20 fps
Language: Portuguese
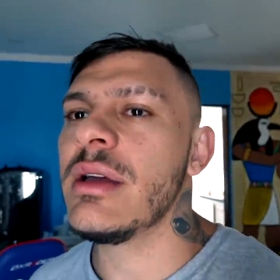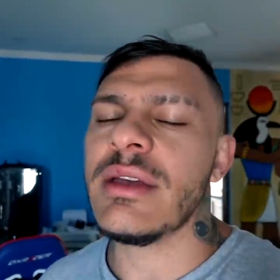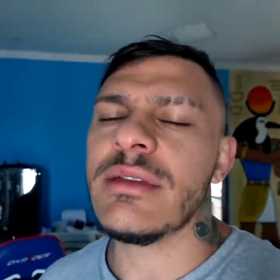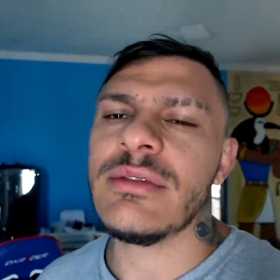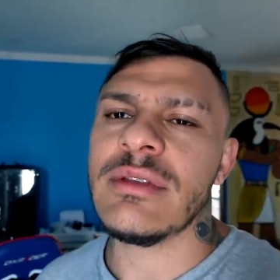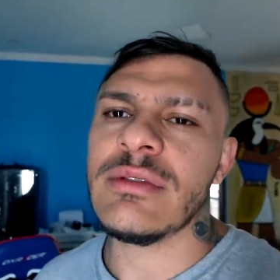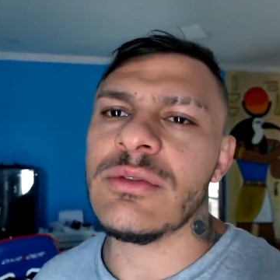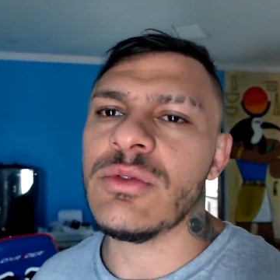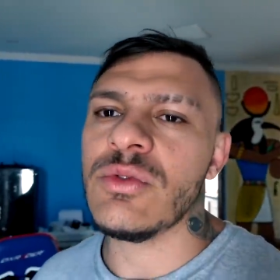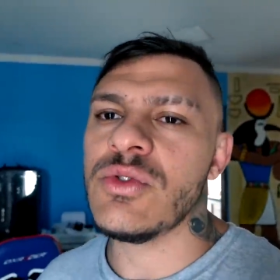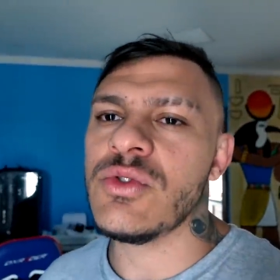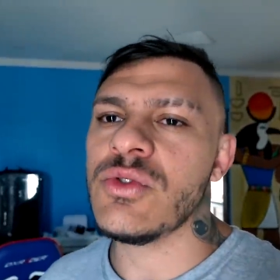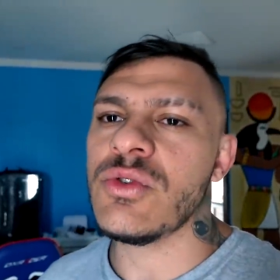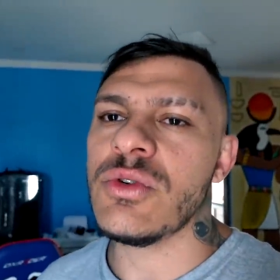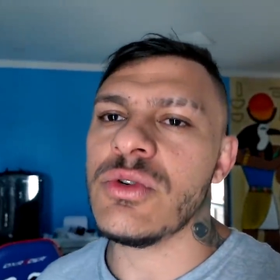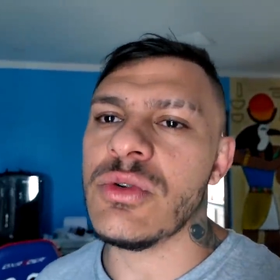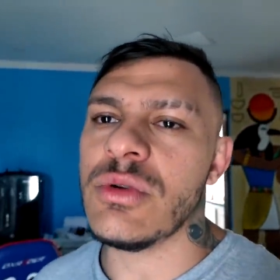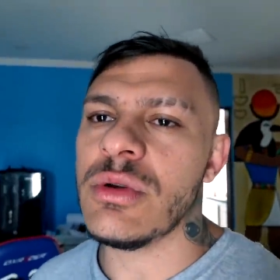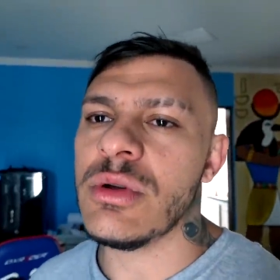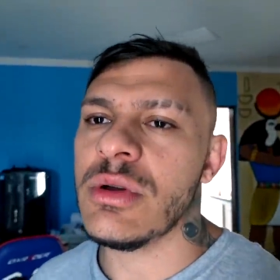E às vezes o
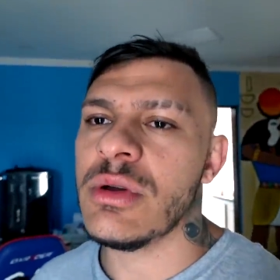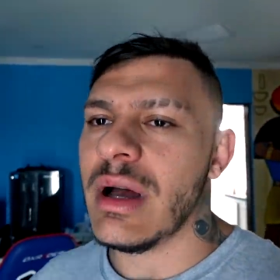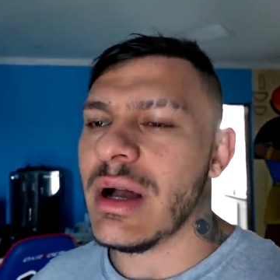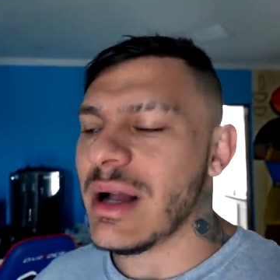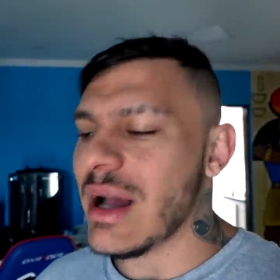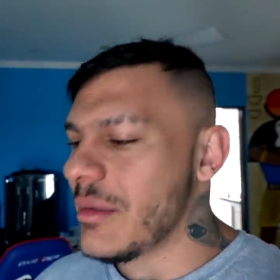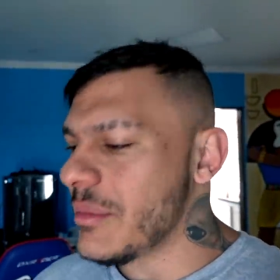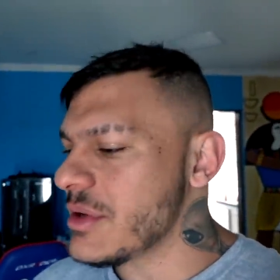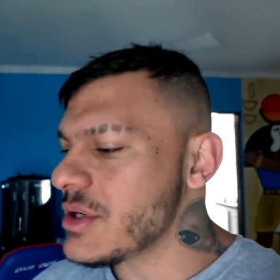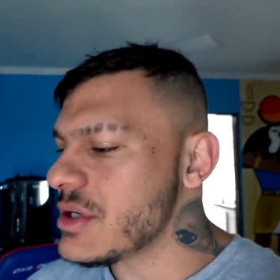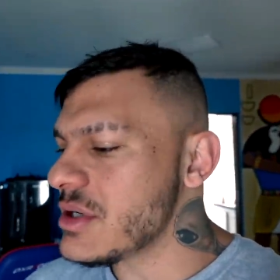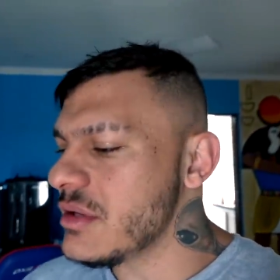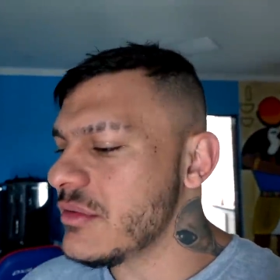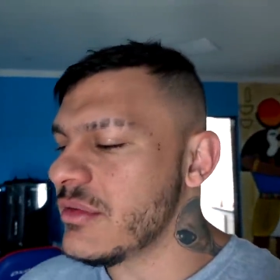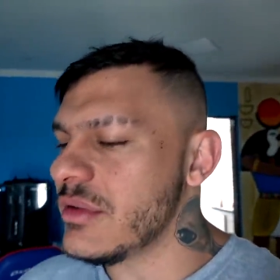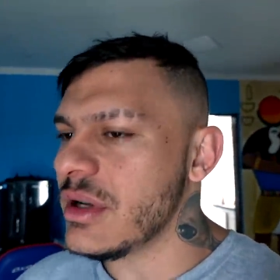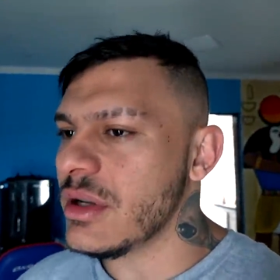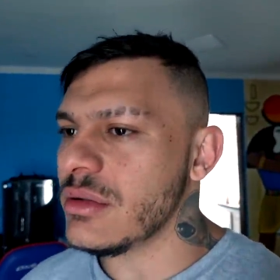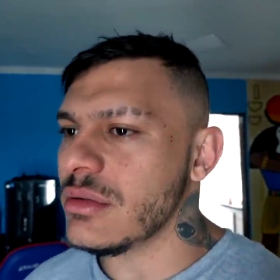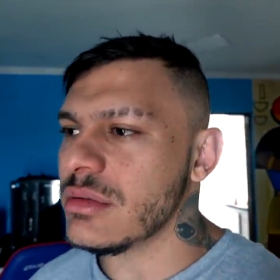choro acaba te
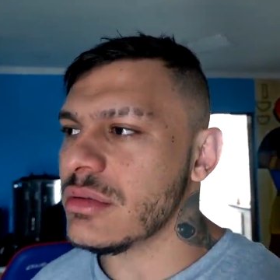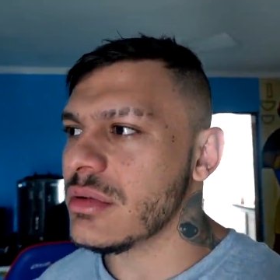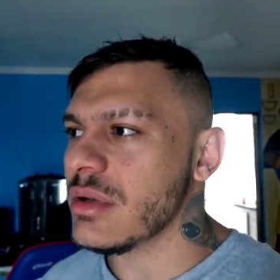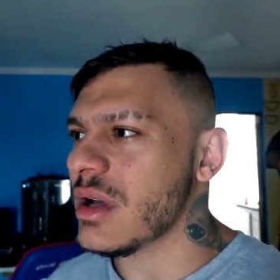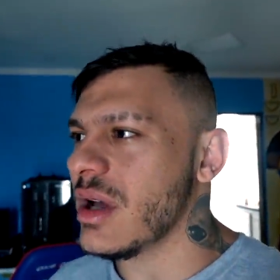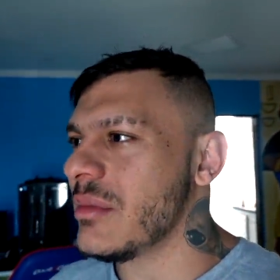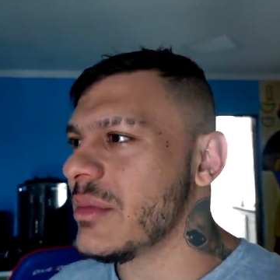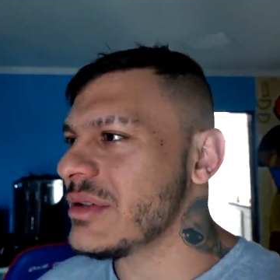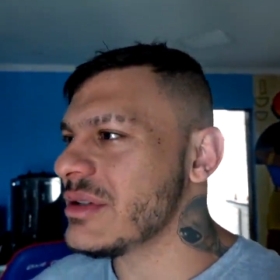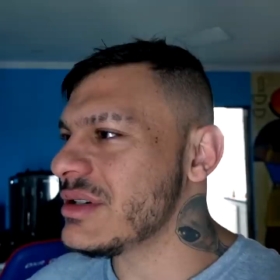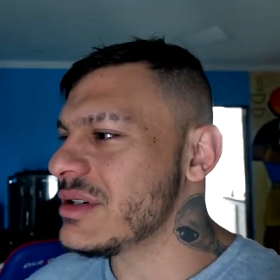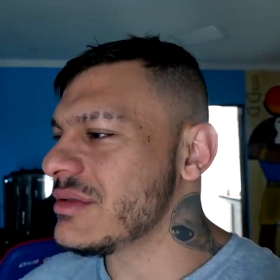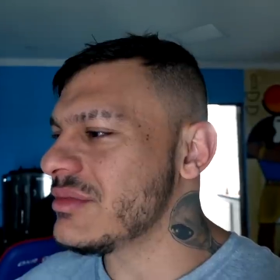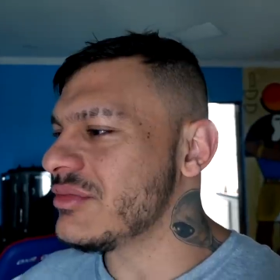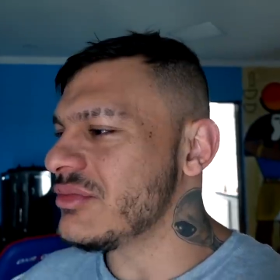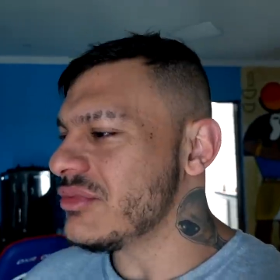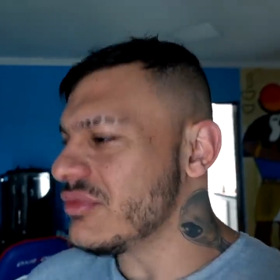livrando, acaba te,